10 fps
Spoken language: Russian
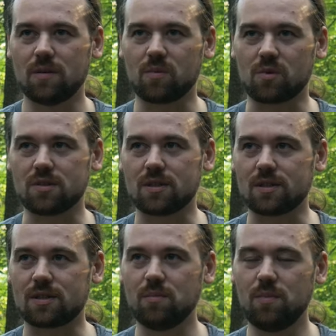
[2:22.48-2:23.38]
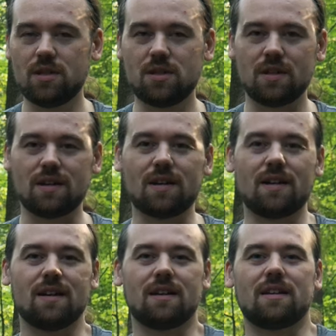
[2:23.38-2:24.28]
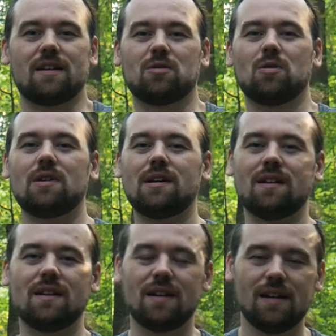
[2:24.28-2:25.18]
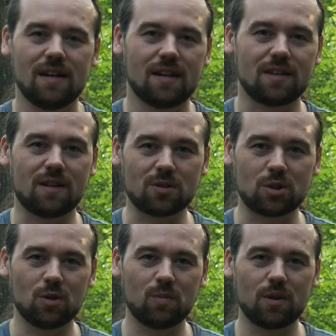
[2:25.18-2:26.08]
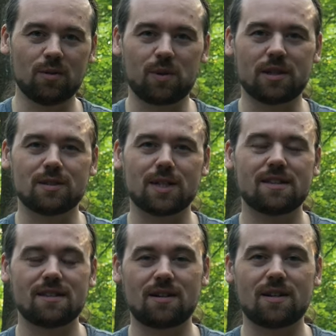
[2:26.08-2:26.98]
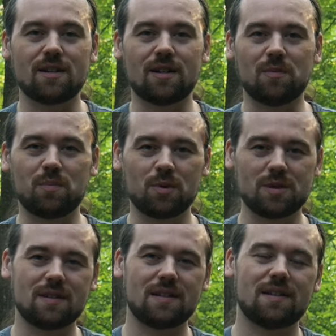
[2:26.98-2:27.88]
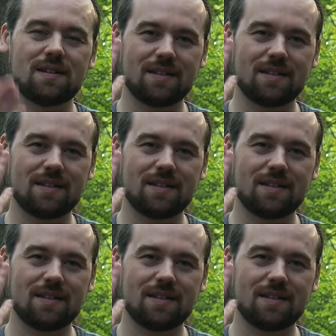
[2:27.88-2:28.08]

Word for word: просто событие, которое должно было произойти рано или поздно.